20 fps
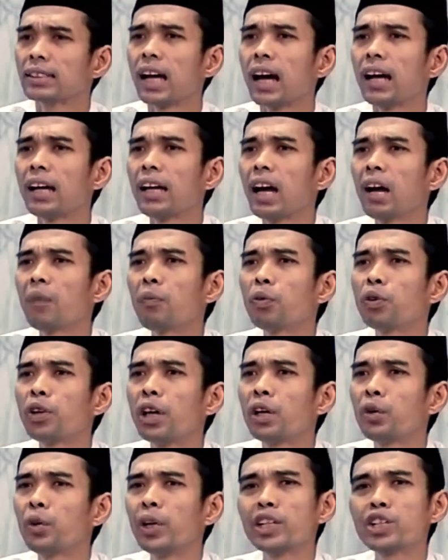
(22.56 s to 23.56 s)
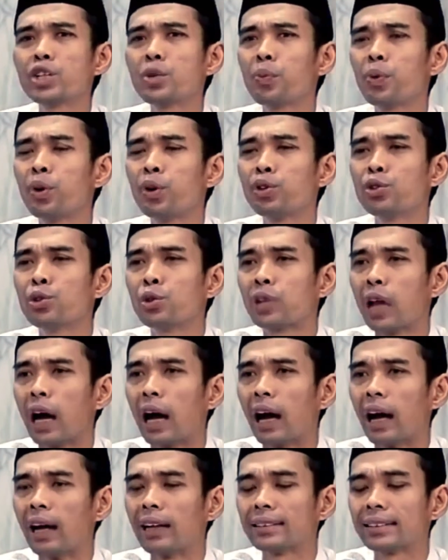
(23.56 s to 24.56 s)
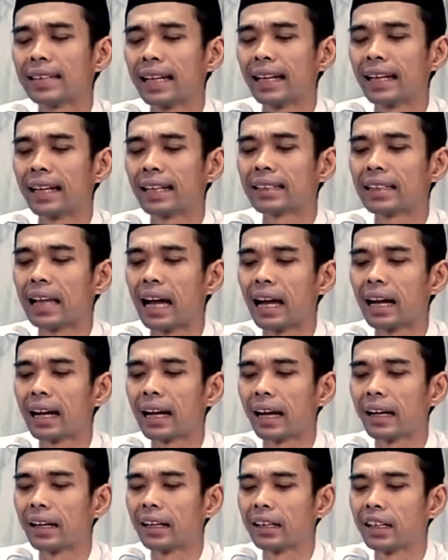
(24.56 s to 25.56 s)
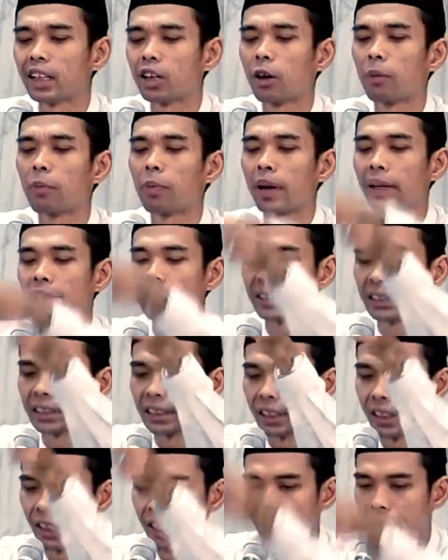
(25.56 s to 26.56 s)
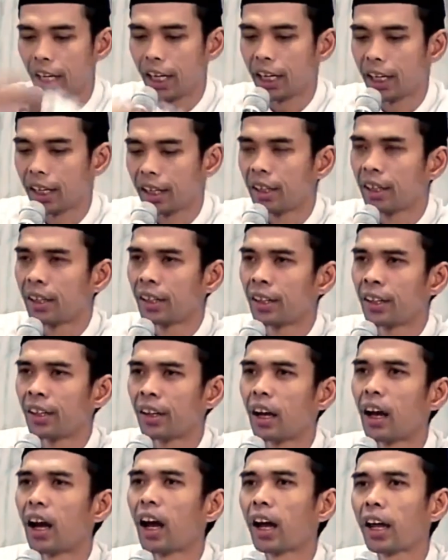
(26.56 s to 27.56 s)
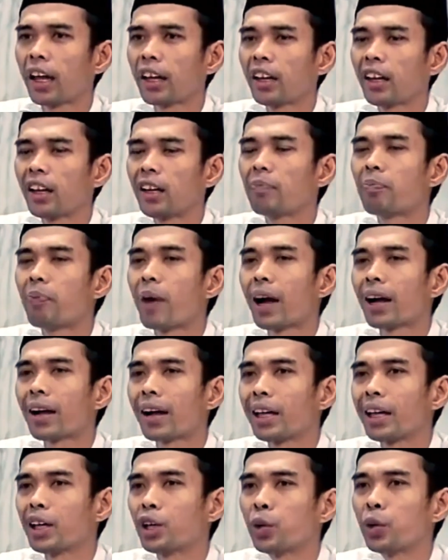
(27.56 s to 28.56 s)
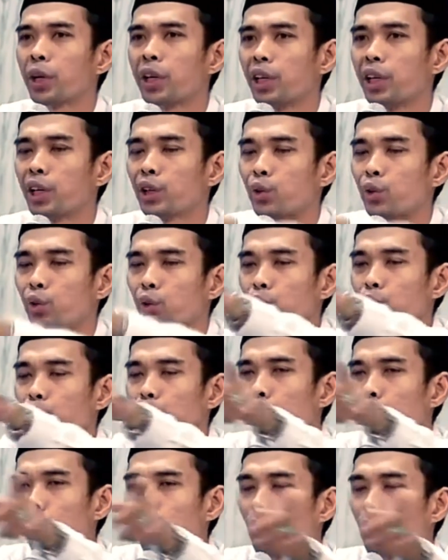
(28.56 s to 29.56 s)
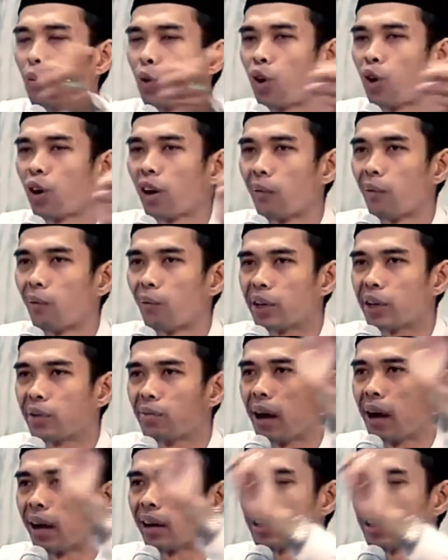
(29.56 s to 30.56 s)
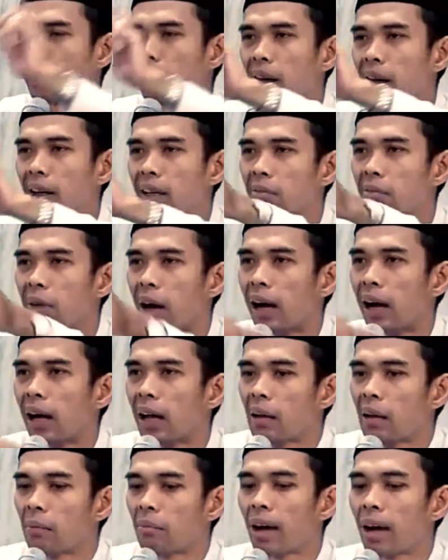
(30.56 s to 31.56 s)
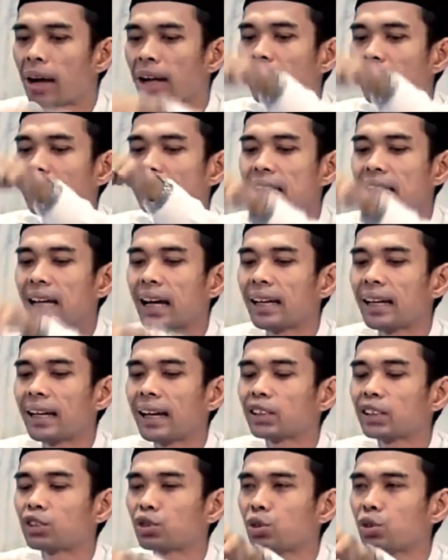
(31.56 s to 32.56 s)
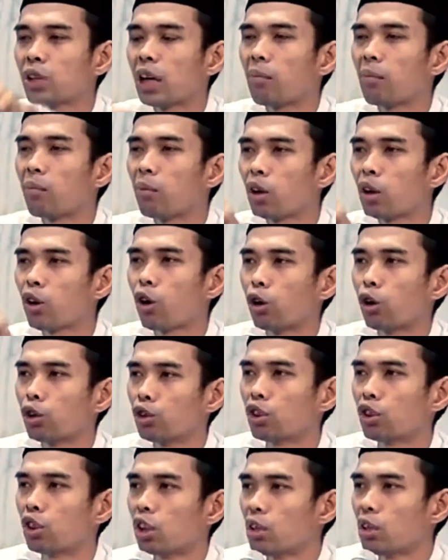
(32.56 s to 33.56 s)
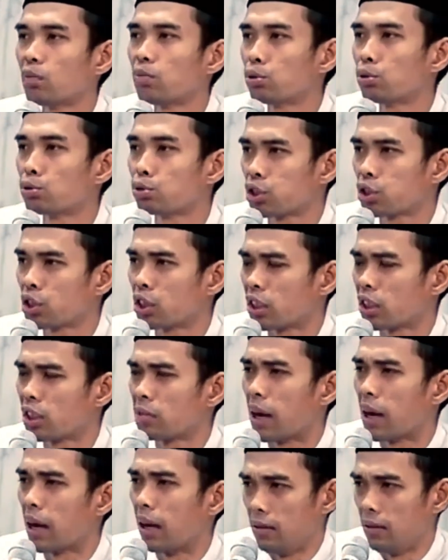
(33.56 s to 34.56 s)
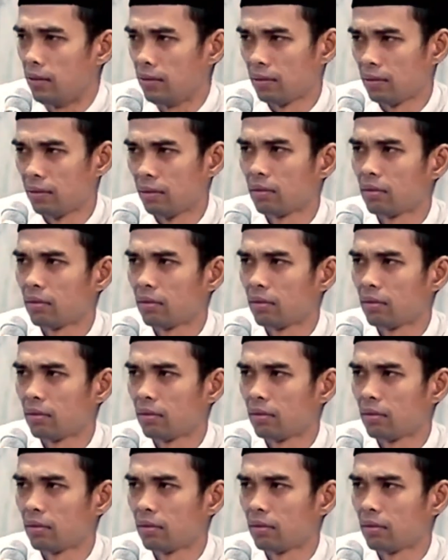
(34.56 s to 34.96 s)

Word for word: Saya punya duit 10 juta, saya letakkan di koperasi. Nih, akhirnya dipakai duit itu untuk program riba, riba, riba. Maka saya sudah berkontribusi riba.